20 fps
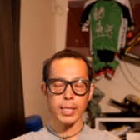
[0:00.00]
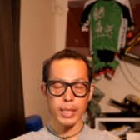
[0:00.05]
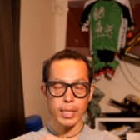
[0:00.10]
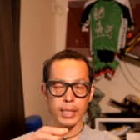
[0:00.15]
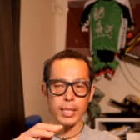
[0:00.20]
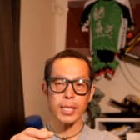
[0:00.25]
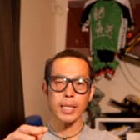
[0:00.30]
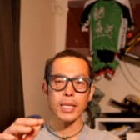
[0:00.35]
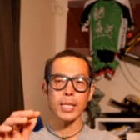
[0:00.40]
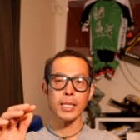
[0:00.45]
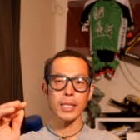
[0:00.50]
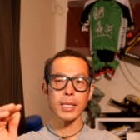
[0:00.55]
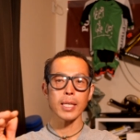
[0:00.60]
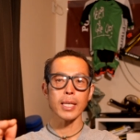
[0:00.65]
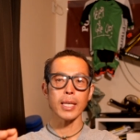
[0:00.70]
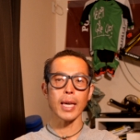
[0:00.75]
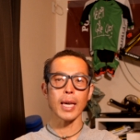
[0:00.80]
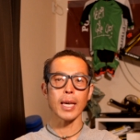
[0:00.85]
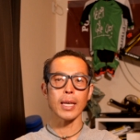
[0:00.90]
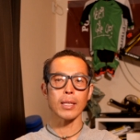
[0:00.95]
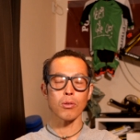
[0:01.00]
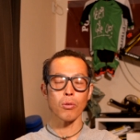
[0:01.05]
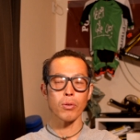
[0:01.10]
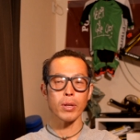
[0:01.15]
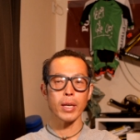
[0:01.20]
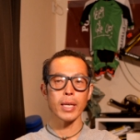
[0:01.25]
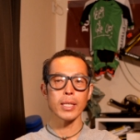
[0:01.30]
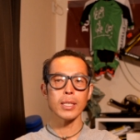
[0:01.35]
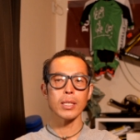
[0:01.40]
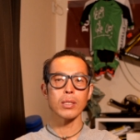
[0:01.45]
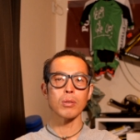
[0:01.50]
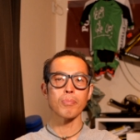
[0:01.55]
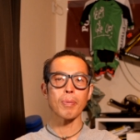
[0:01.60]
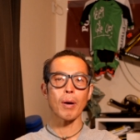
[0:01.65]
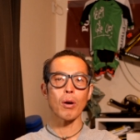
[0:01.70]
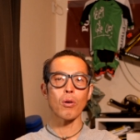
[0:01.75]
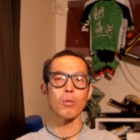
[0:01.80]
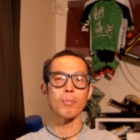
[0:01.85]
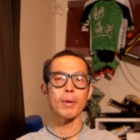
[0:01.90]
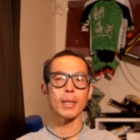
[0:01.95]
日に日に、えー、
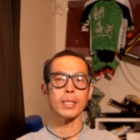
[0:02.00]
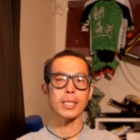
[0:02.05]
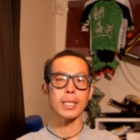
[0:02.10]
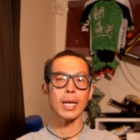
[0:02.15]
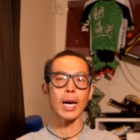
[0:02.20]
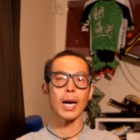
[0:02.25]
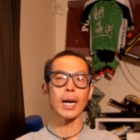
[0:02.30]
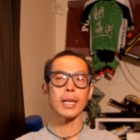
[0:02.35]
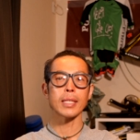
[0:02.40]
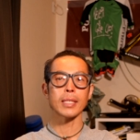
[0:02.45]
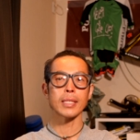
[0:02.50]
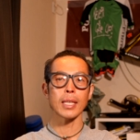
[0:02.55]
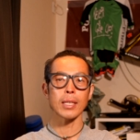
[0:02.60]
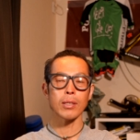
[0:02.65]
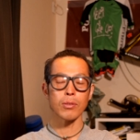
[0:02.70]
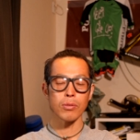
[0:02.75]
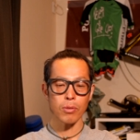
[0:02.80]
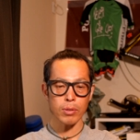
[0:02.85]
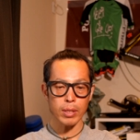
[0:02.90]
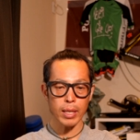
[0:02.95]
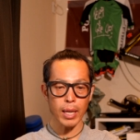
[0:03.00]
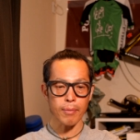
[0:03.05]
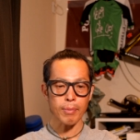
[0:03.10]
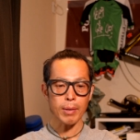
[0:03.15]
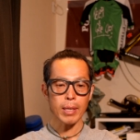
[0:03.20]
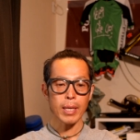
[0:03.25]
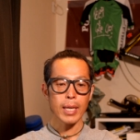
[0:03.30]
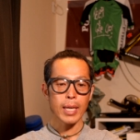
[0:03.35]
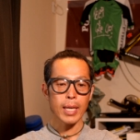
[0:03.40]
トレーニングパフォーマンスが上がっていくので、